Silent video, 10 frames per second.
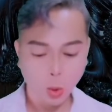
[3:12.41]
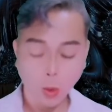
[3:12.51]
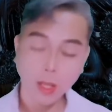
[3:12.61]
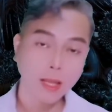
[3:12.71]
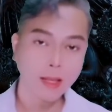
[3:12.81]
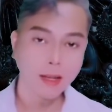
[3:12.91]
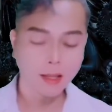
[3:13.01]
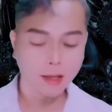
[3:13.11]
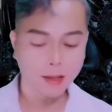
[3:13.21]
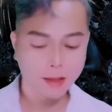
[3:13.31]
Cùng mẹ nó,
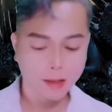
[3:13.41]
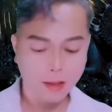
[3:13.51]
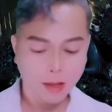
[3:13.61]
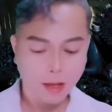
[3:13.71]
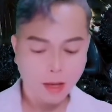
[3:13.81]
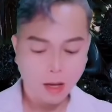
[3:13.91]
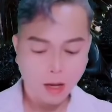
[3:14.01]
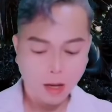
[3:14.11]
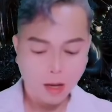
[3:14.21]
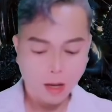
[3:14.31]
anh không nói nữa.
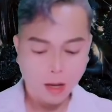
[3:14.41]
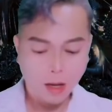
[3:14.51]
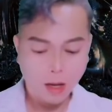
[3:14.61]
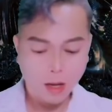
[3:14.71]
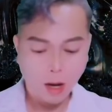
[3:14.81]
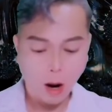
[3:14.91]
Cô không được sao?